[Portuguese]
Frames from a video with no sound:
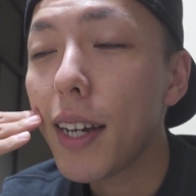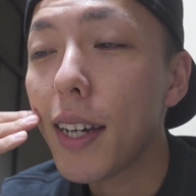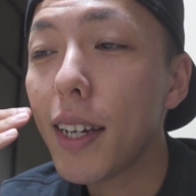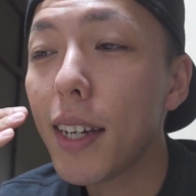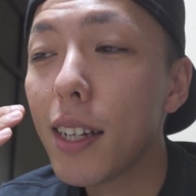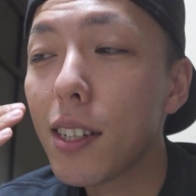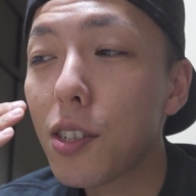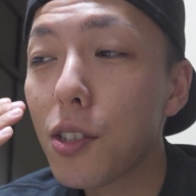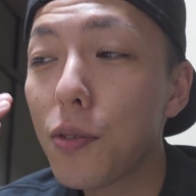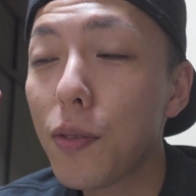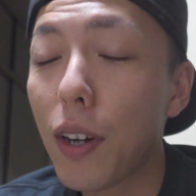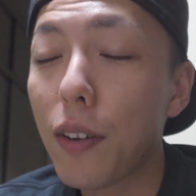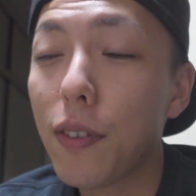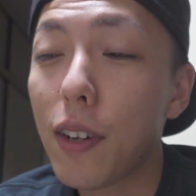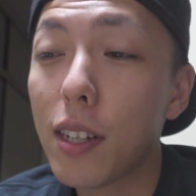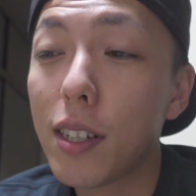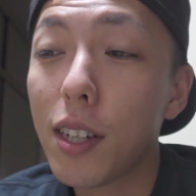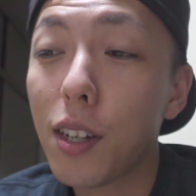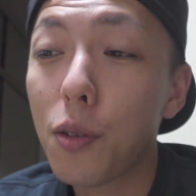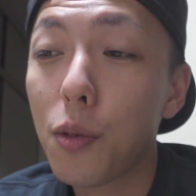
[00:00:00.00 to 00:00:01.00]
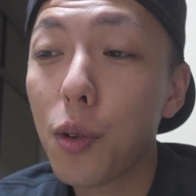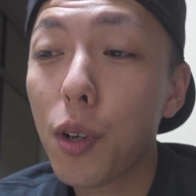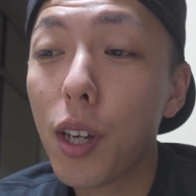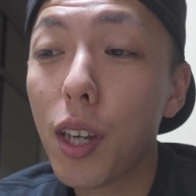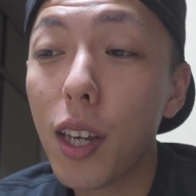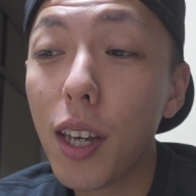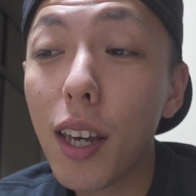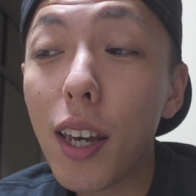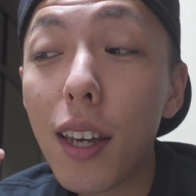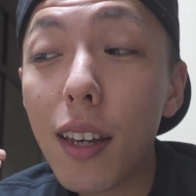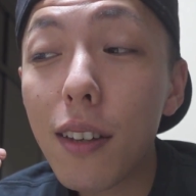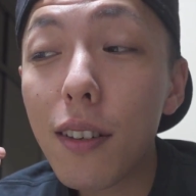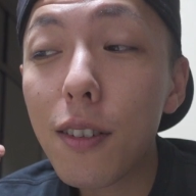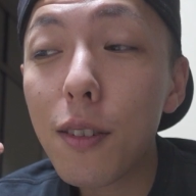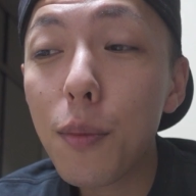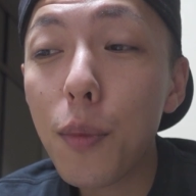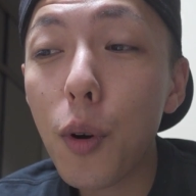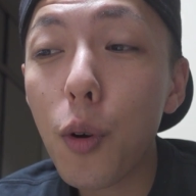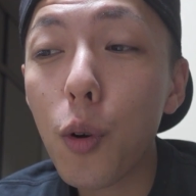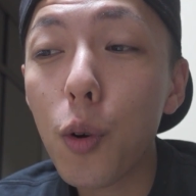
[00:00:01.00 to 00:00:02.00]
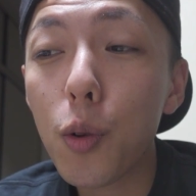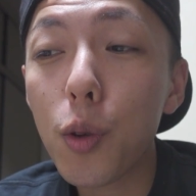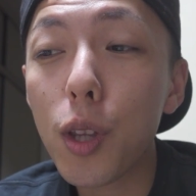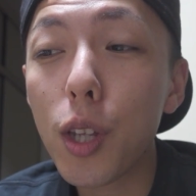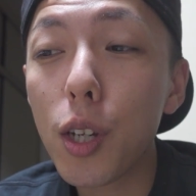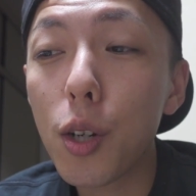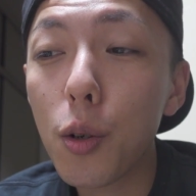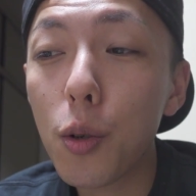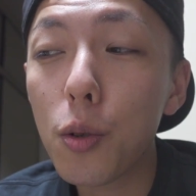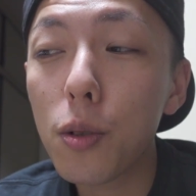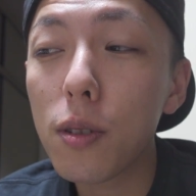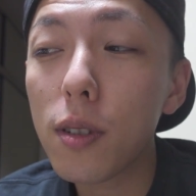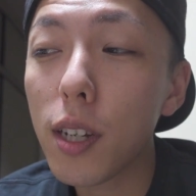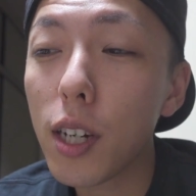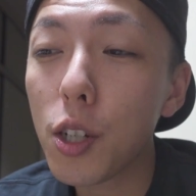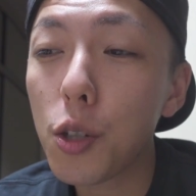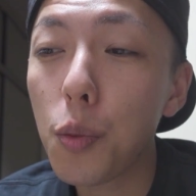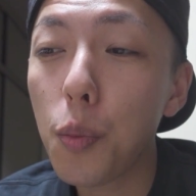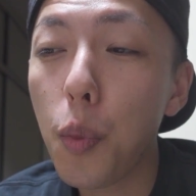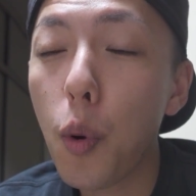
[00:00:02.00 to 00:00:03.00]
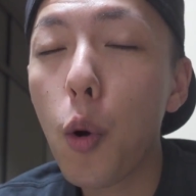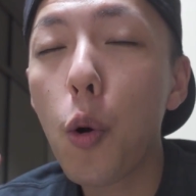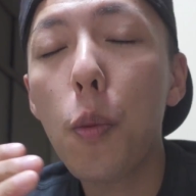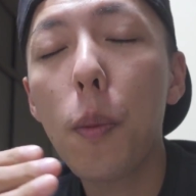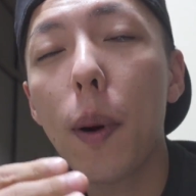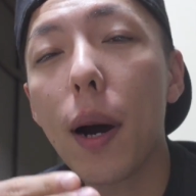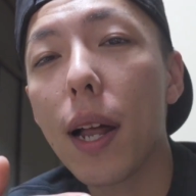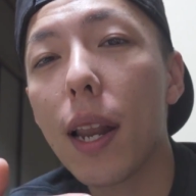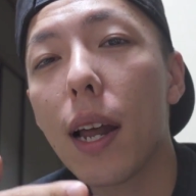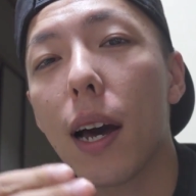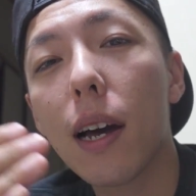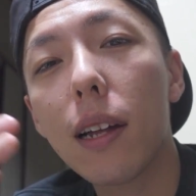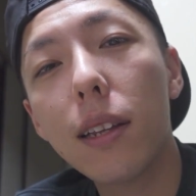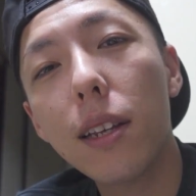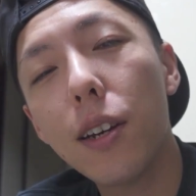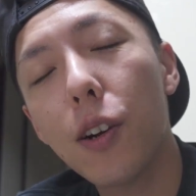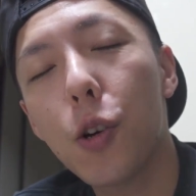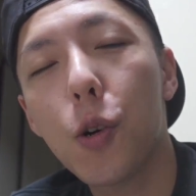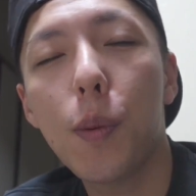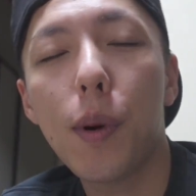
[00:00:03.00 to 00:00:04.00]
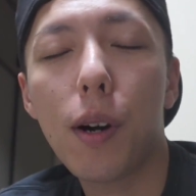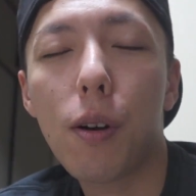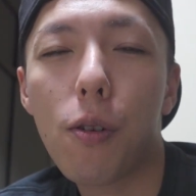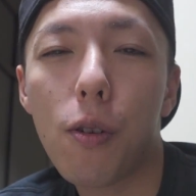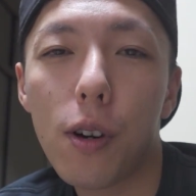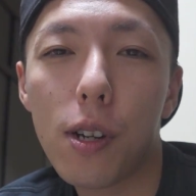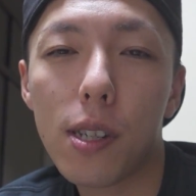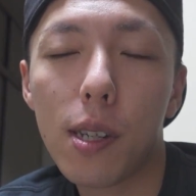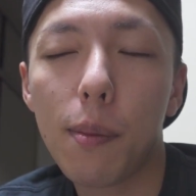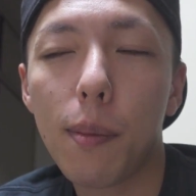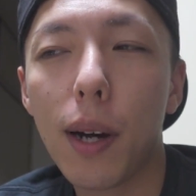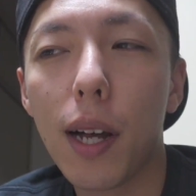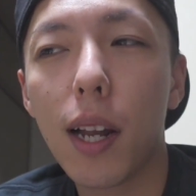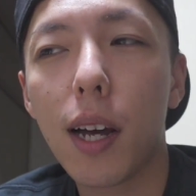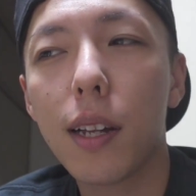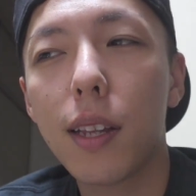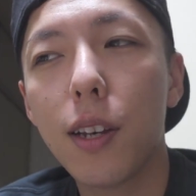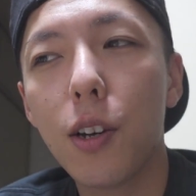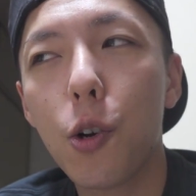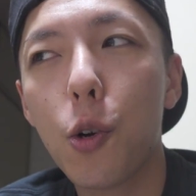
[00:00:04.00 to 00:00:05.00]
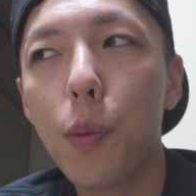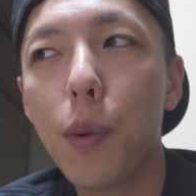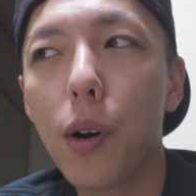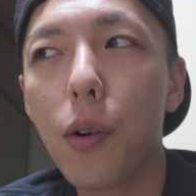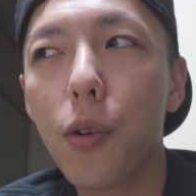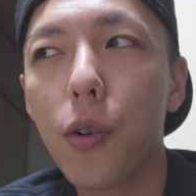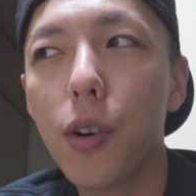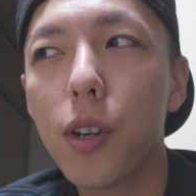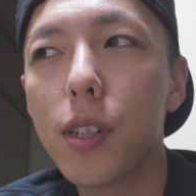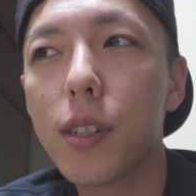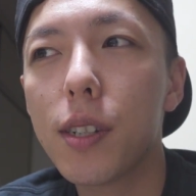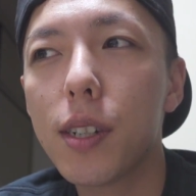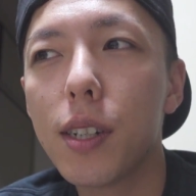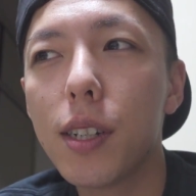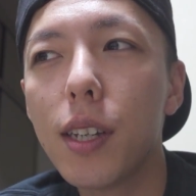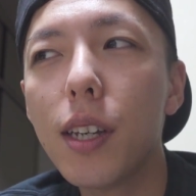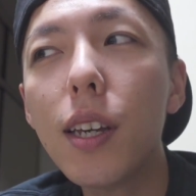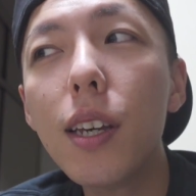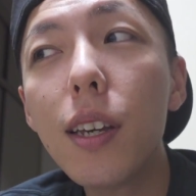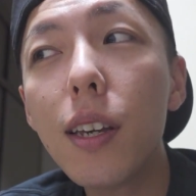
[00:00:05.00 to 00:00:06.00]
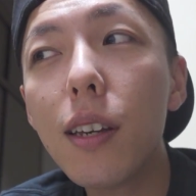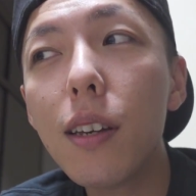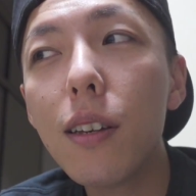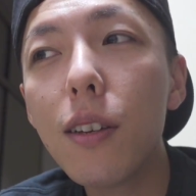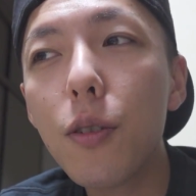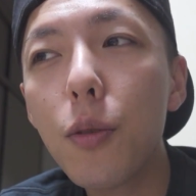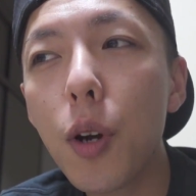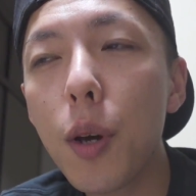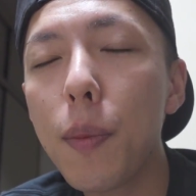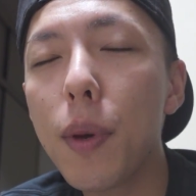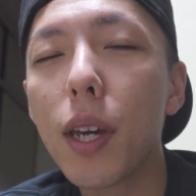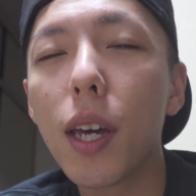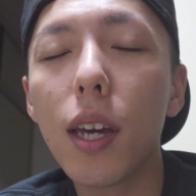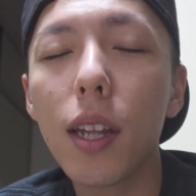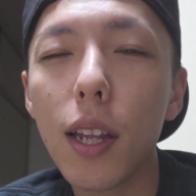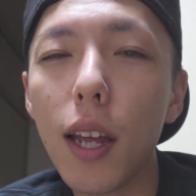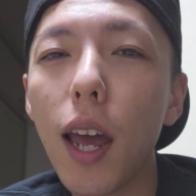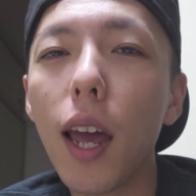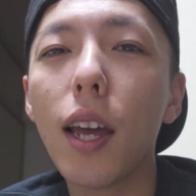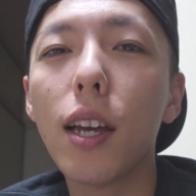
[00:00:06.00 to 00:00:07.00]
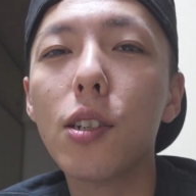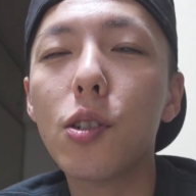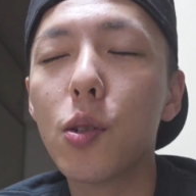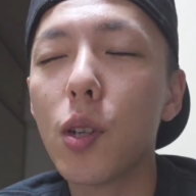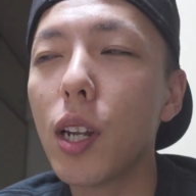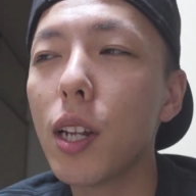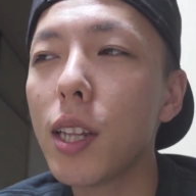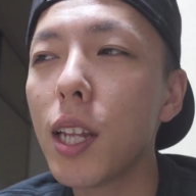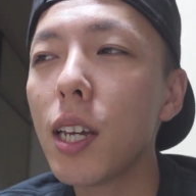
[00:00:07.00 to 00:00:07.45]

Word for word: E isso vai fazer com que meu conteúdo seja um pouco balado em alguma coisa, balado em alguma coisa. E o MQD é isso, ele